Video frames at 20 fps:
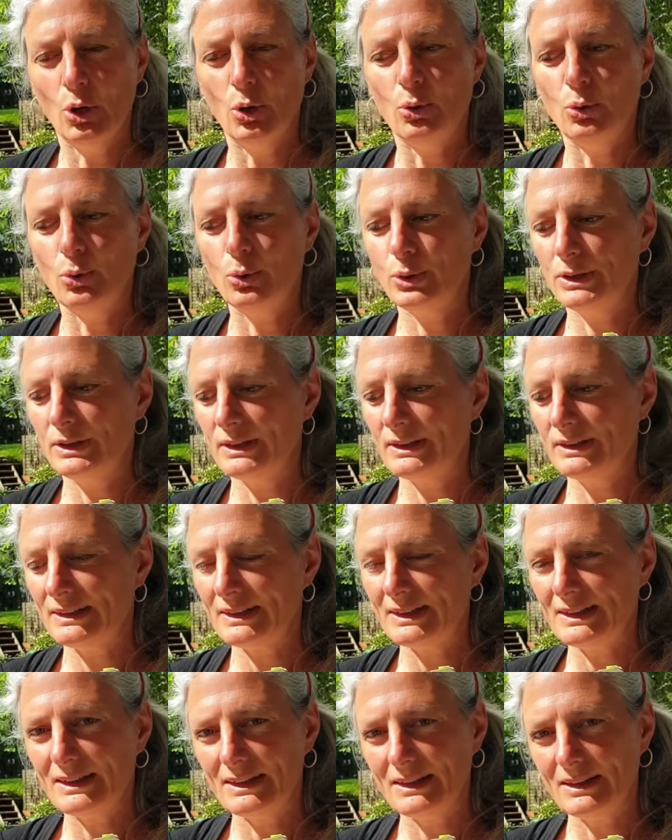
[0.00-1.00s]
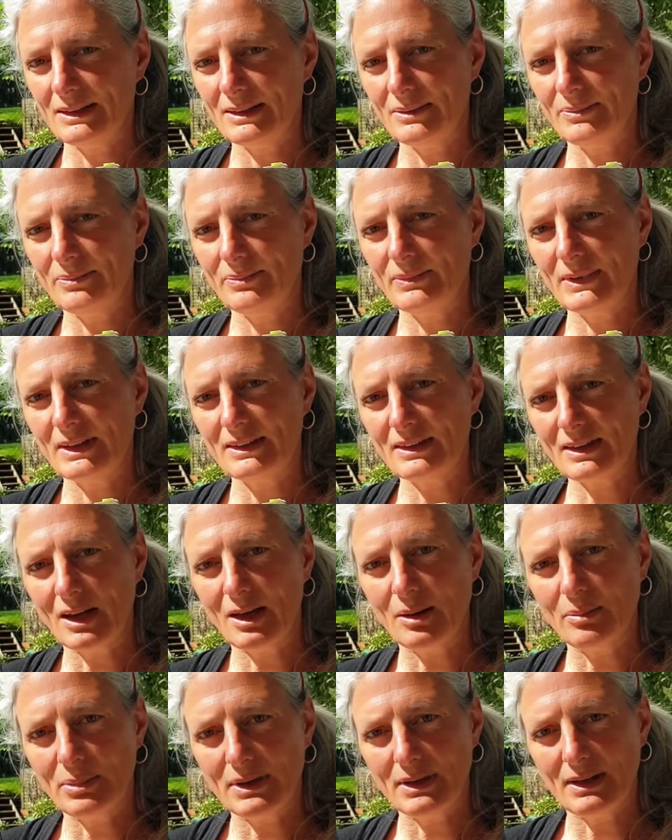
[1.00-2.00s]
und ähm, ich
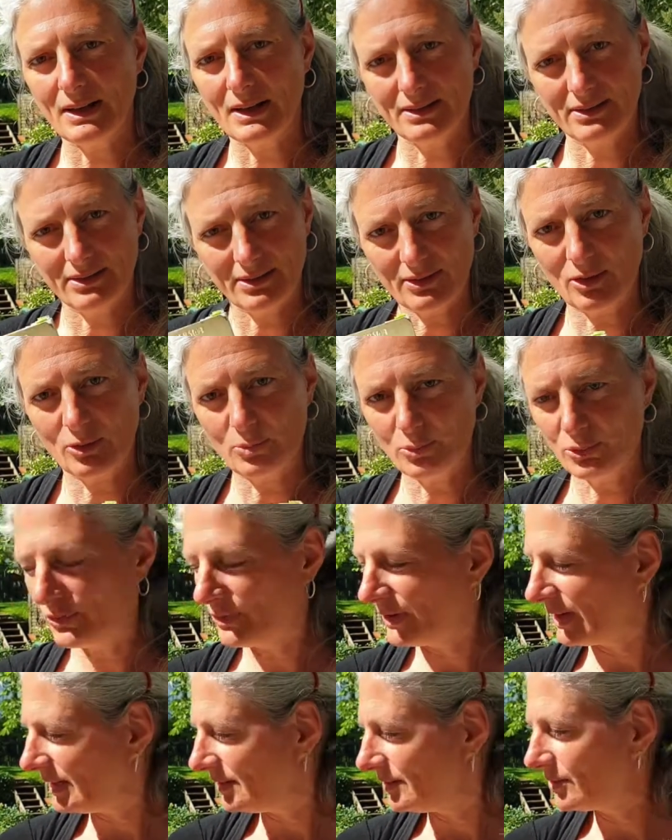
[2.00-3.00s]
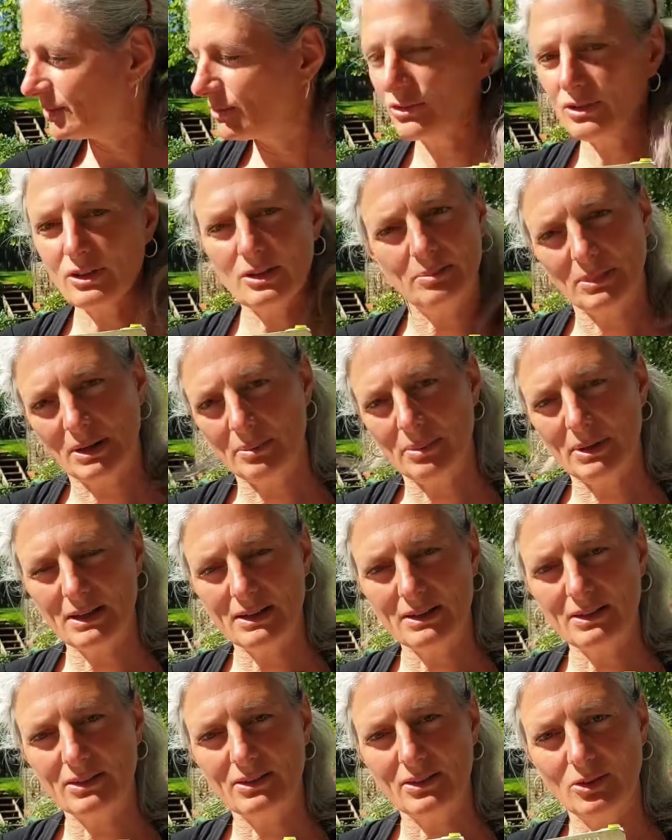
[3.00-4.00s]
habe, als ich das Buch fertig geschrieben habe,
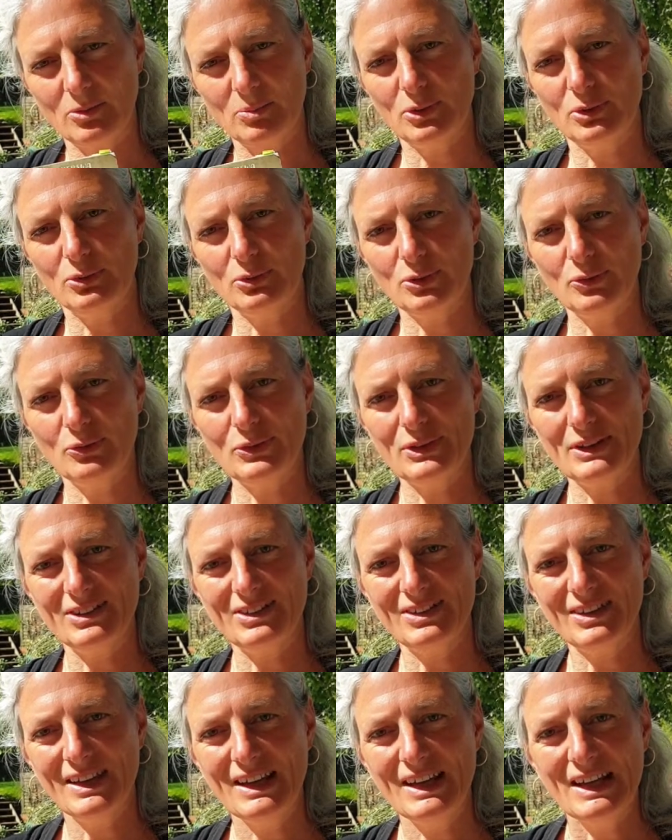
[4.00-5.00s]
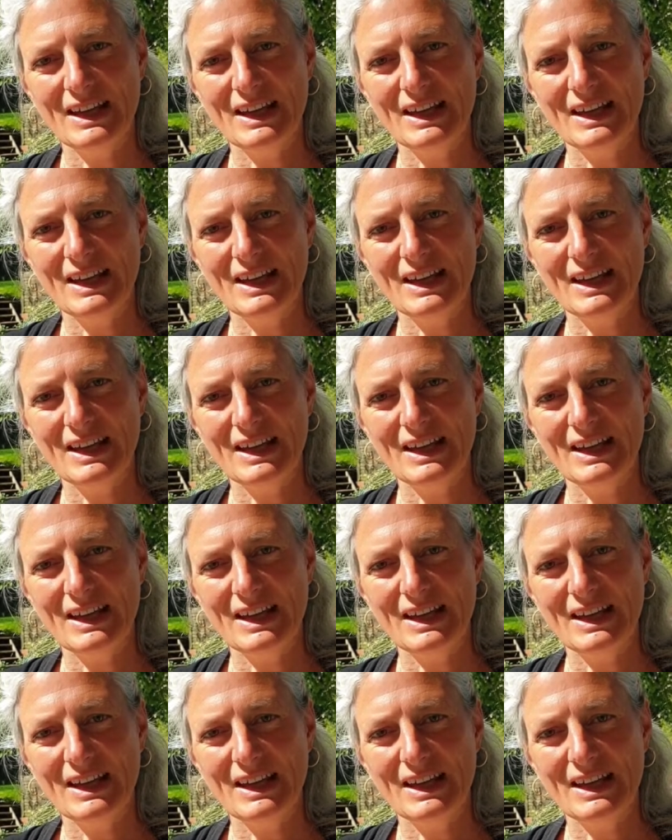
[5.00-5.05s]
hatte ich das Bedürfnis,